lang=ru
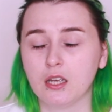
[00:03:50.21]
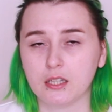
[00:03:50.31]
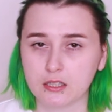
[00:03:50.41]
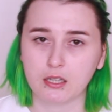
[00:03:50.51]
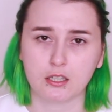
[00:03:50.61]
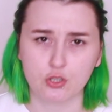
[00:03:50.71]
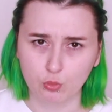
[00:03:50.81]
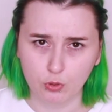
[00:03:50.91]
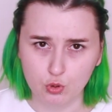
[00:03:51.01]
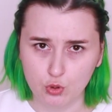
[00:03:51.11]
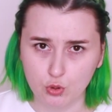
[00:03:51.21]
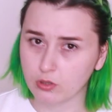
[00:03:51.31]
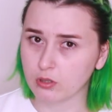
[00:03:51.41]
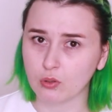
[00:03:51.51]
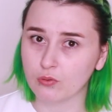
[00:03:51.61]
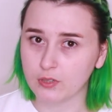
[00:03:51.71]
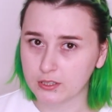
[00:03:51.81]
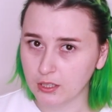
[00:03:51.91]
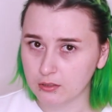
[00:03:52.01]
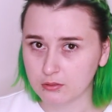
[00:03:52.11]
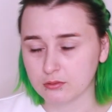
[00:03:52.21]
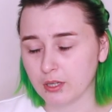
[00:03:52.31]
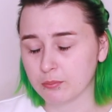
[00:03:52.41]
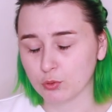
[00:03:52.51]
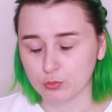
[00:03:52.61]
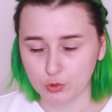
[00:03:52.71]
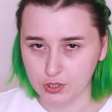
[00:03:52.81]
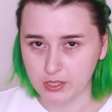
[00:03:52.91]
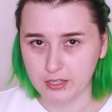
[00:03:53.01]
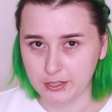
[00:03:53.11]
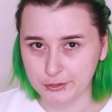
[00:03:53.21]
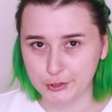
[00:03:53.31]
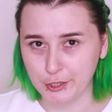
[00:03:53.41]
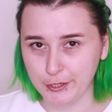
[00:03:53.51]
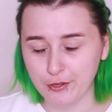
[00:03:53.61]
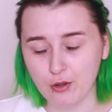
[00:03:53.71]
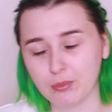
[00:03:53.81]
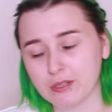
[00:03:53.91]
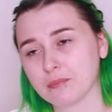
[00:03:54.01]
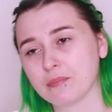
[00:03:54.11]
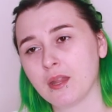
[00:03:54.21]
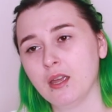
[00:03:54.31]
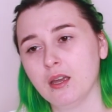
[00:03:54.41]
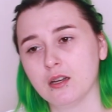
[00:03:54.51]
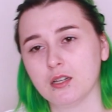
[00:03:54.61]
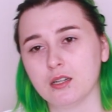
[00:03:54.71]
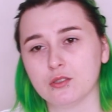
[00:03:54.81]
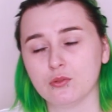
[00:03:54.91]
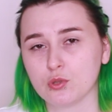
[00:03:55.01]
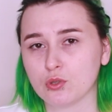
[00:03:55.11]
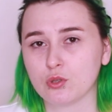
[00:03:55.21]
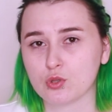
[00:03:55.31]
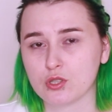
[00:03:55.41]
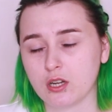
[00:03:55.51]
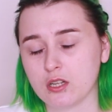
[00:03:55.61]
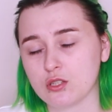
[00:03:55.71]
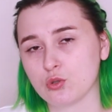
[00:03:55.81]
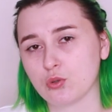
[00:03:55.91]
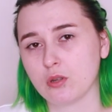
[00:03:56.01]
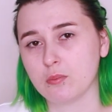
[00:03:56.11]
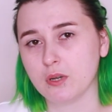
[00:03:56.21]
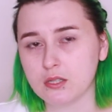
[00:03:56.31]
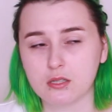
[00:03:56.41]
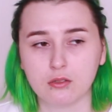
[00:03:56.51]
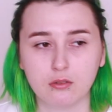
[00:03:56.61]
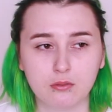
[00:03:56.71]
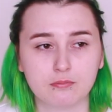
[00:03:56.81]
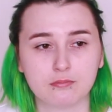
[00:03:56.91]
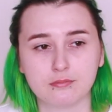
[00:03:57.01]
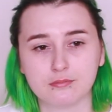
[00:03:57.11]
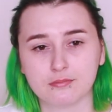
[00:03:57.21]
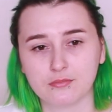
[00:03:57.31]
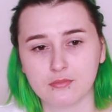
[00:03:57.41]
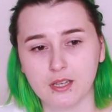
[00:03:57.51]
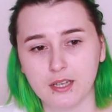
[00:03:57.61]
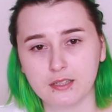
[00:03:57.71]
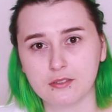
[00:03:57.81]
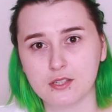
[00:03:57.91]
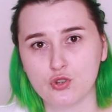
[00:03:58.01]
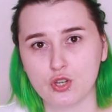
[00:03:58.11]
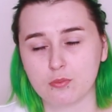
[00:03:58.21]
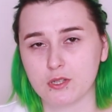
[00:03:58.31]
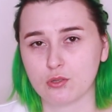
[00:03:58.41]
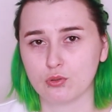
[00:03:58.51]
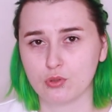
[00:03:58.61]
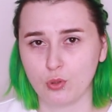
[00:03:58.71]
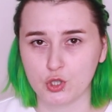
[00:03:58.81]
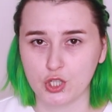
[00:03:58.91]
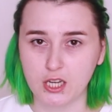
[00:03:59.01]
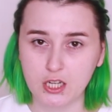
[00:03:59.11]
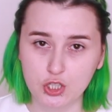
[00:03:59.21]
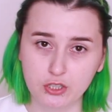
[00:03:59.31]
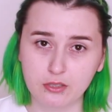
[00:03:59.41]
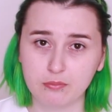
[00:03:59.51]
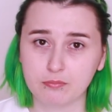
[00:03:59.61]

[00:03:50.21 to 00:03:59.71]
Иногда, конечно, мне тоже что-то такое вылетает, я потом очень сильно жалею об этом, а, но все-таки тоже стараюсь на что-то опираться, но это сейчас происходит все реже и реже,